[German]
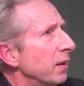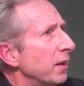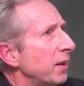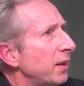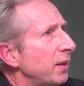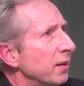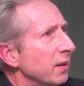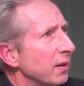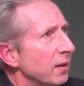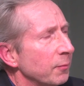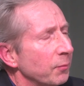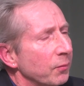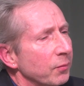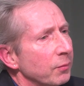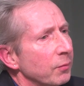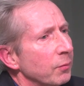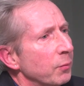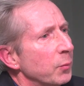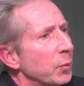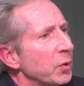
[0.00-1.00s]
hier,
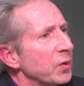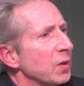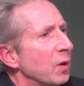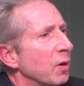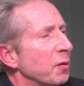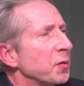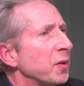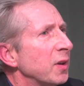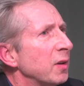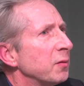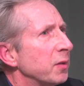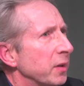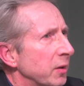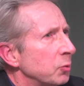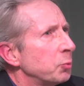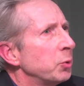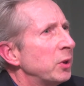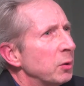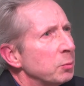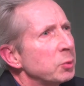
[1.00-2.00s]
müsste auf jeden,
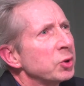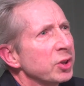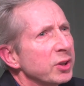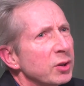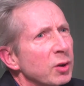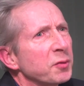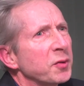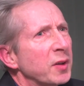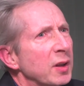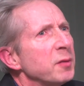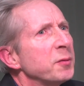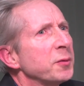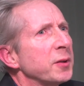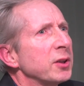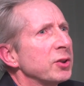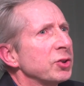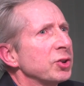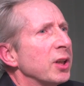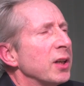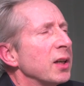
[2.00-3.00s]
hier besteht auf jeden
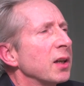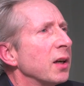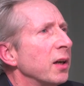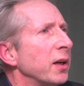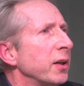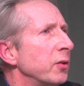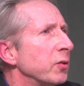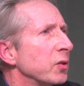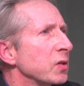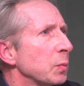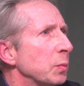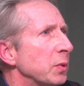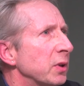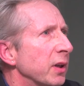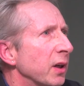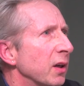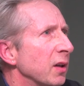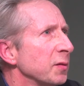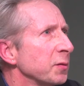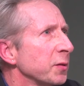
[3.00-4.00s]
Fall starker
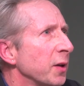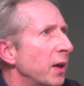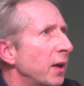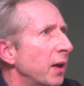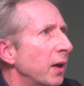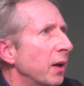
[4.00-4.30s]
Handlungsbedarf.